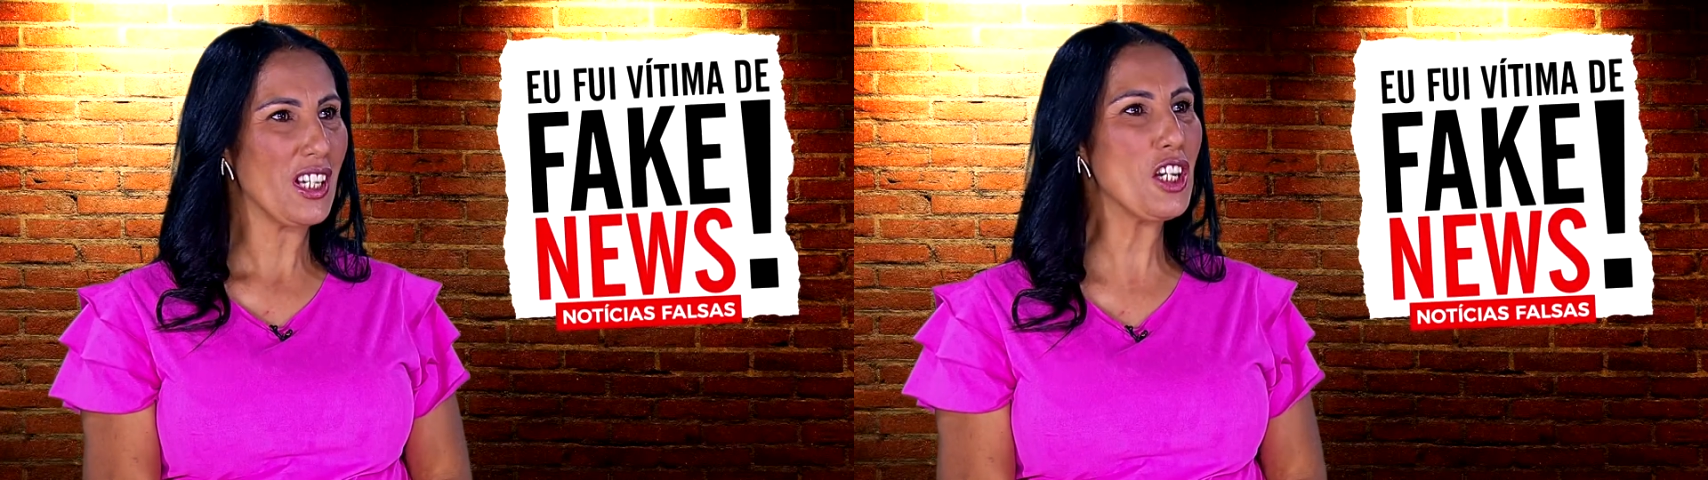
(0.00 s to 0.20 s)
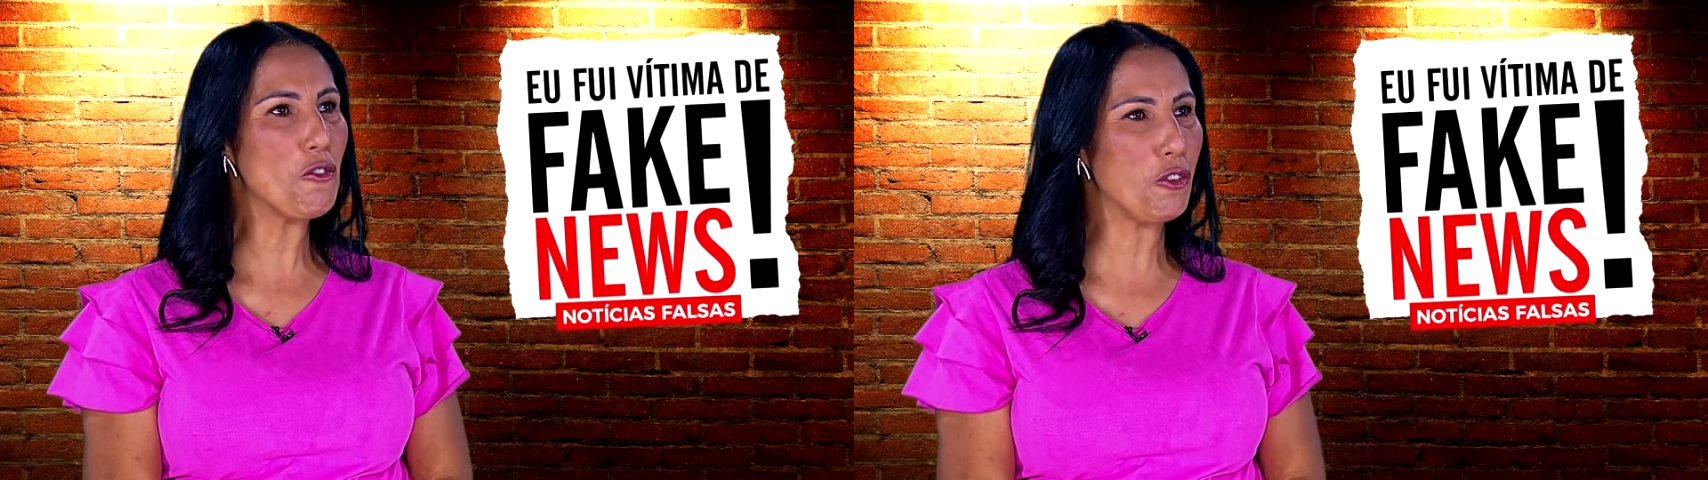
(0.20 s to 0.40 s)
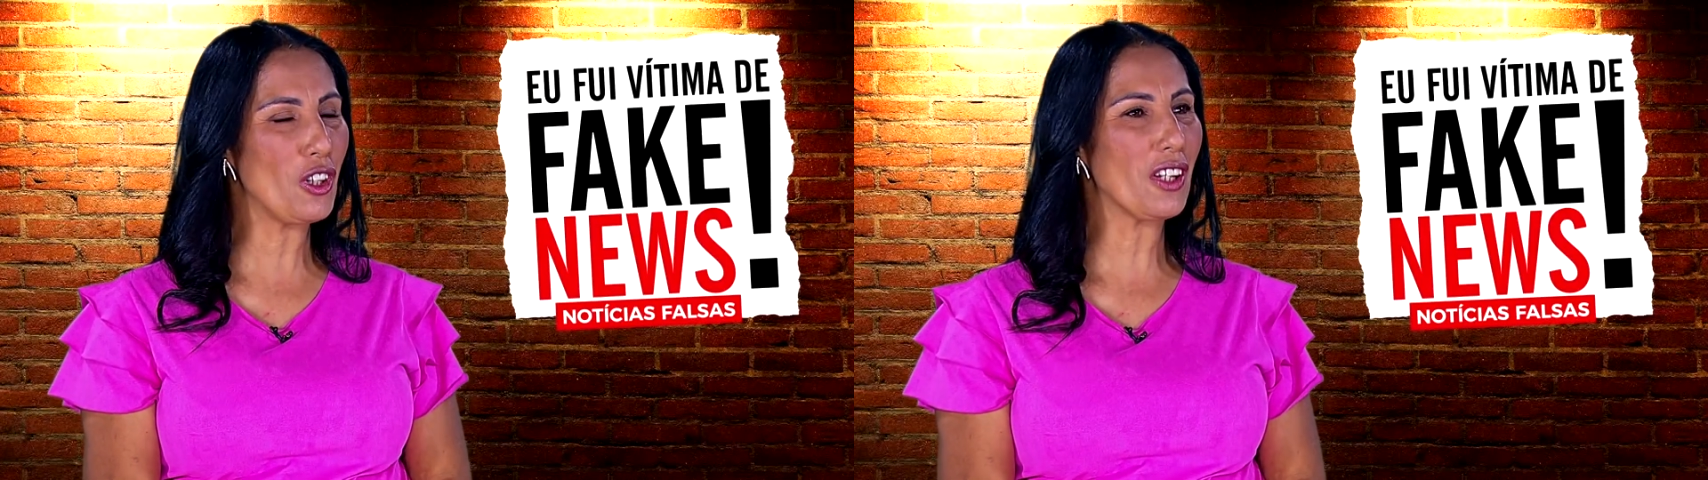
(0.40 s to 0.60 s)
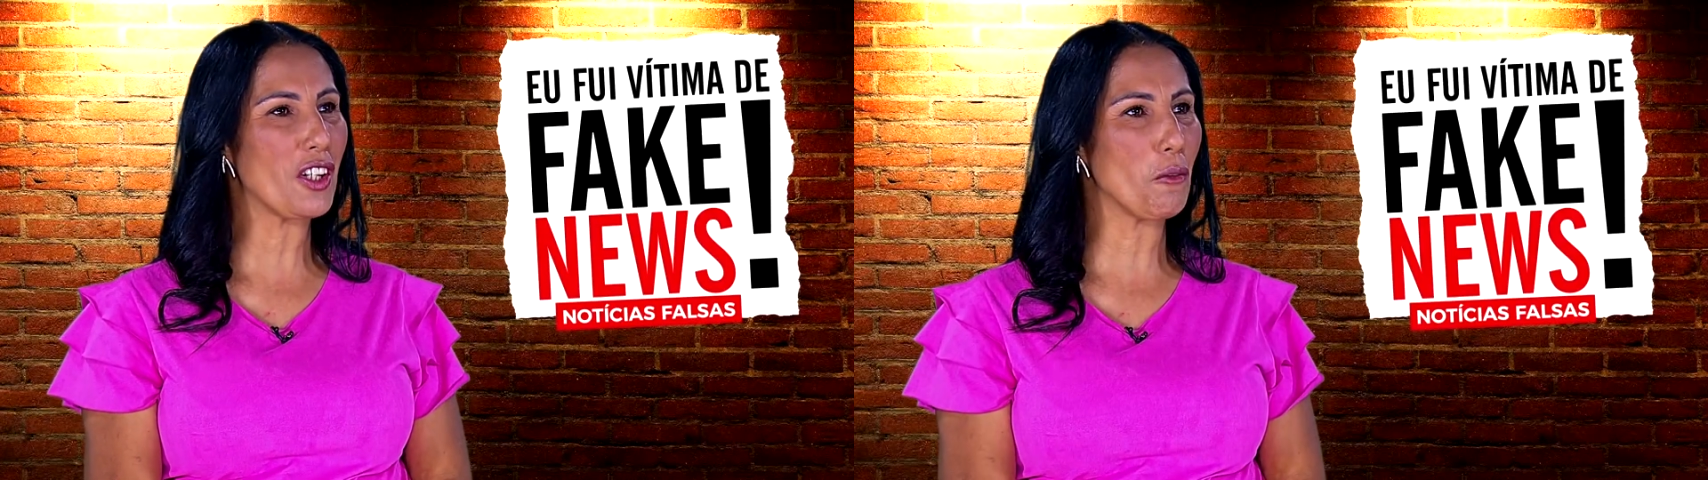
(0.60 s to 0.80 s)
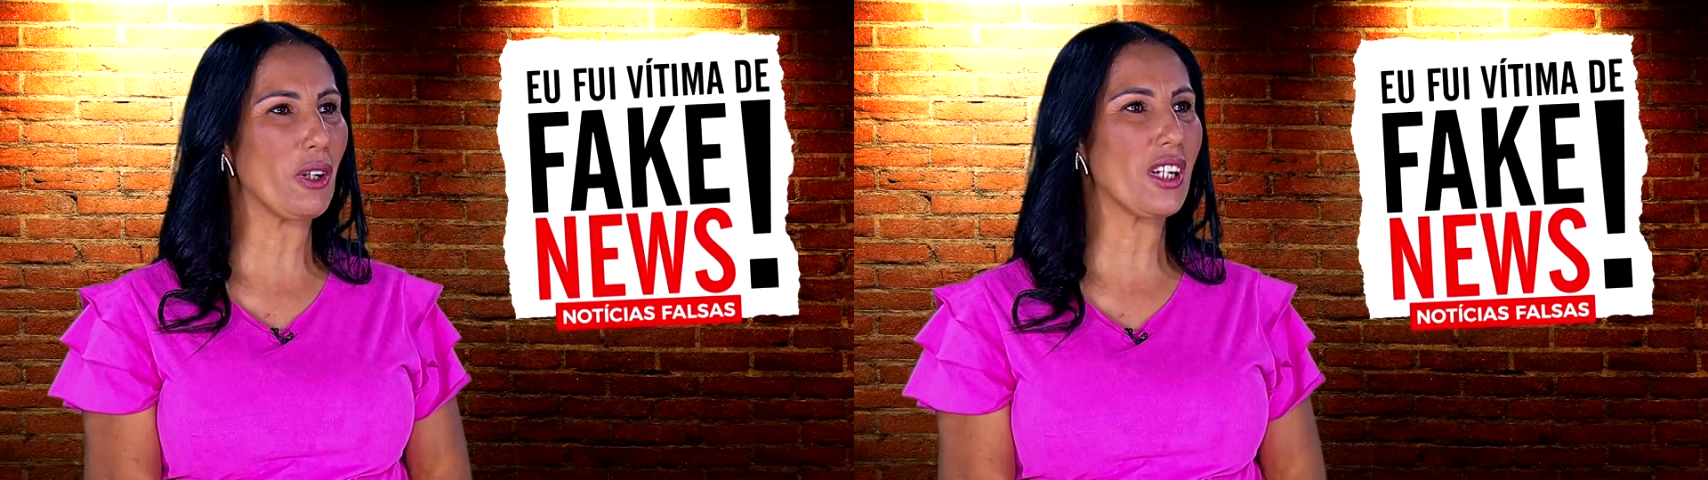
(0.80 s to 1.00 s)
e fui
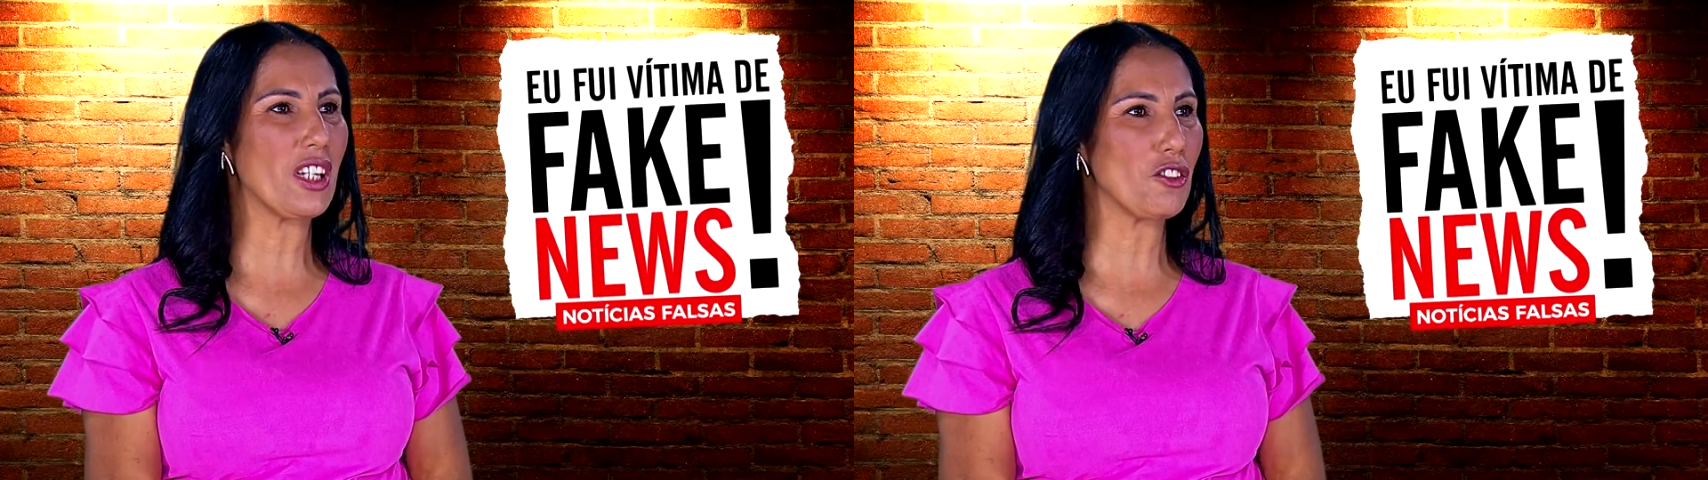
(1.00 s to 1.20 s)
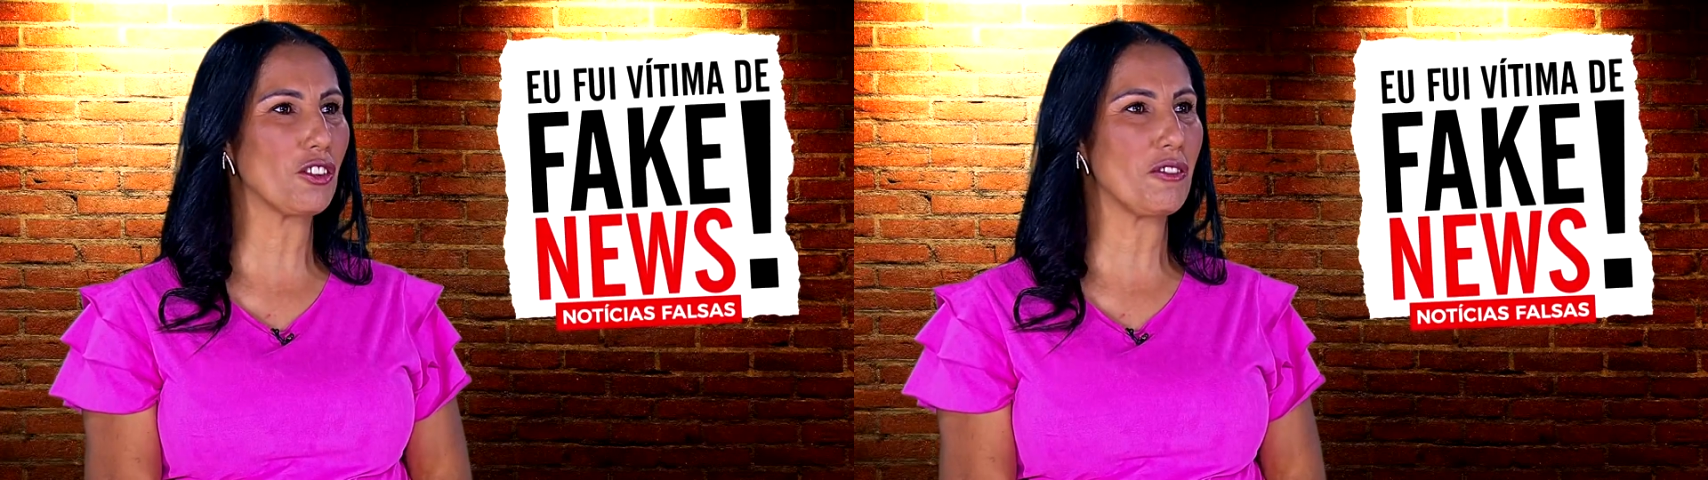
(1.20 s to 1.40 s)
até uma igreja